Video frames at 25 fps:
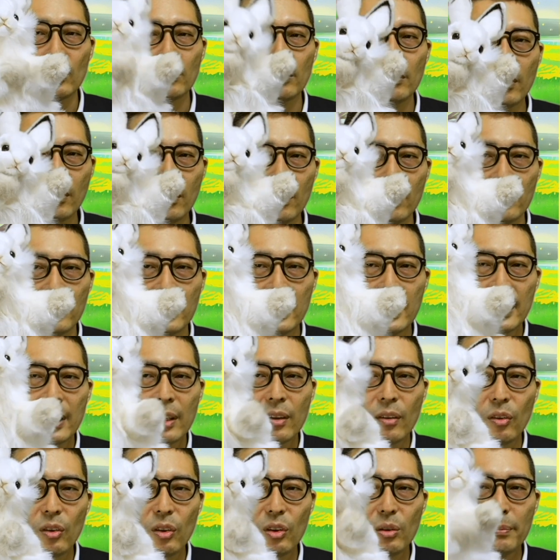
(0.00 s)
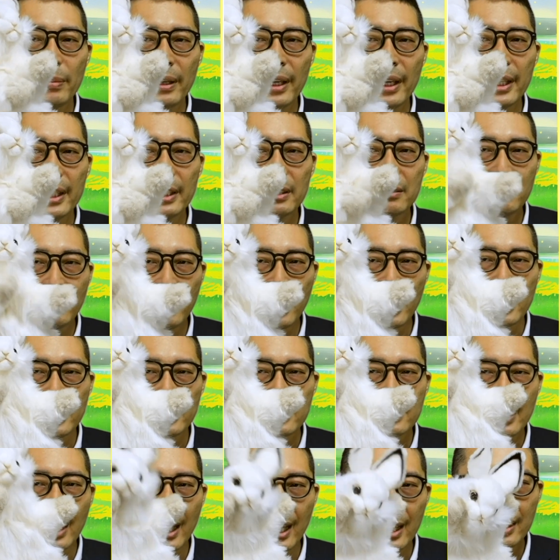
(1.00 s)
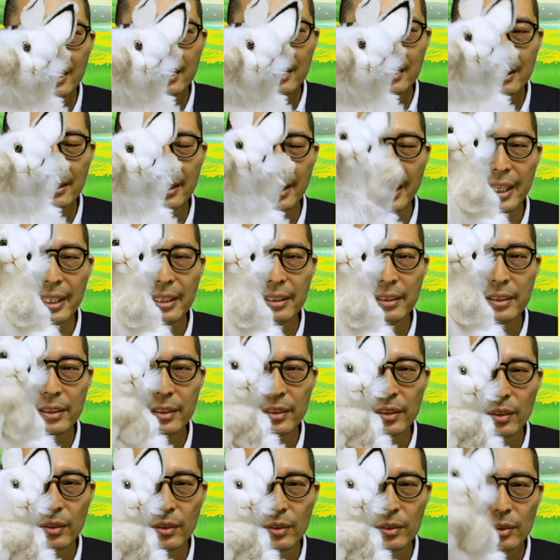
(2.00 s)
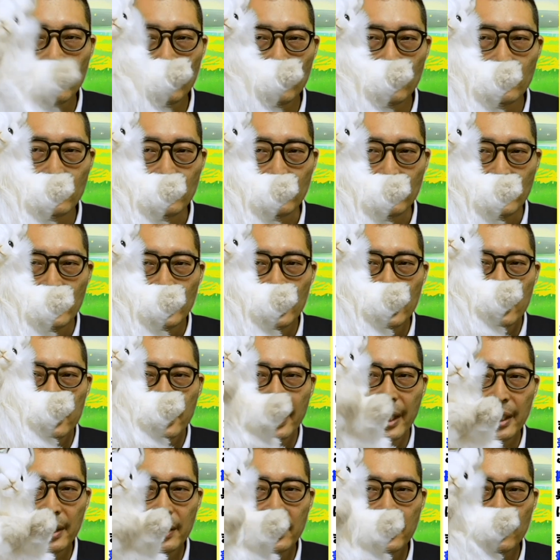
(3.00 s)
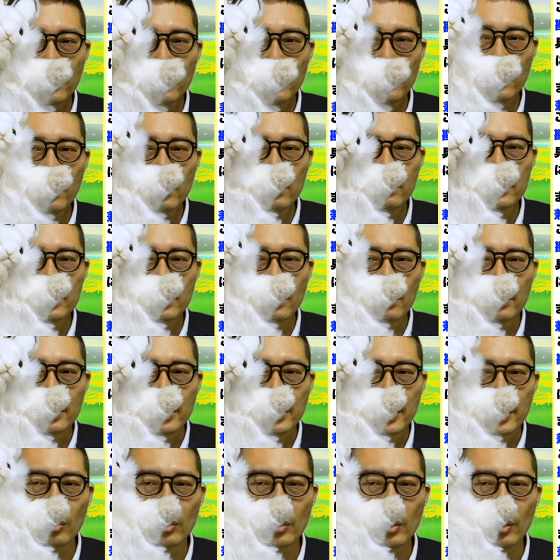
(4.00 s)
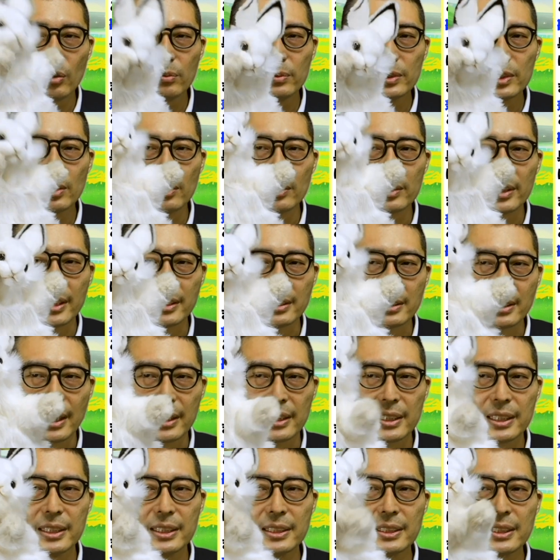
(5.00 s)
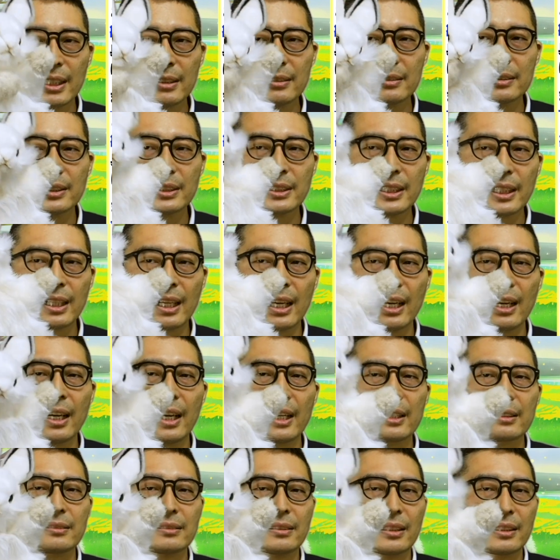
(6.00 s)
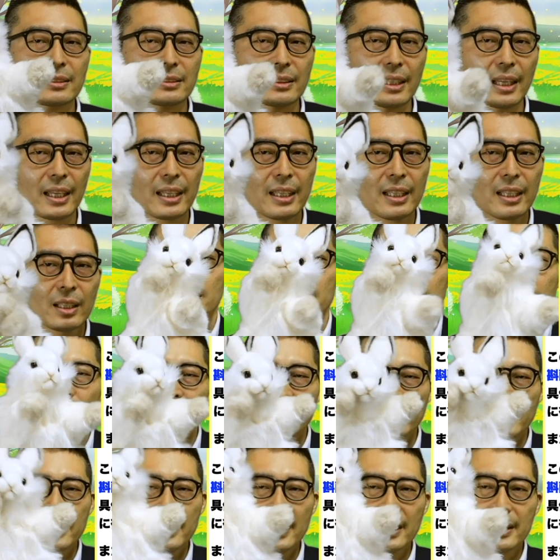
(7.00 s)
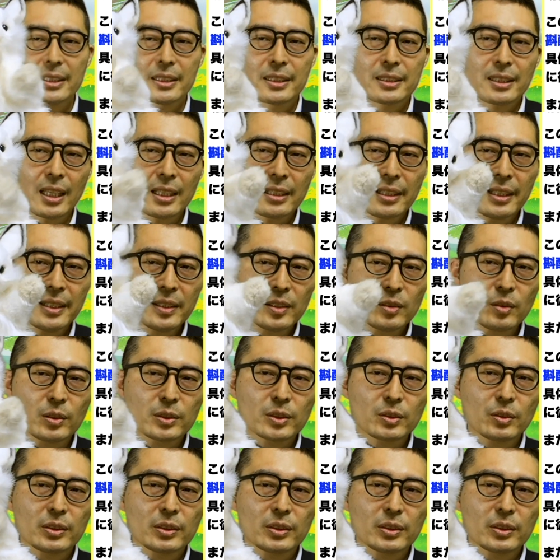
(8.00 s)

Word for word: ども、この場合は、宅建業と兼業業務とのですね、業務量をですね、新着して考えるんですね。具体的にはですね、宅建業主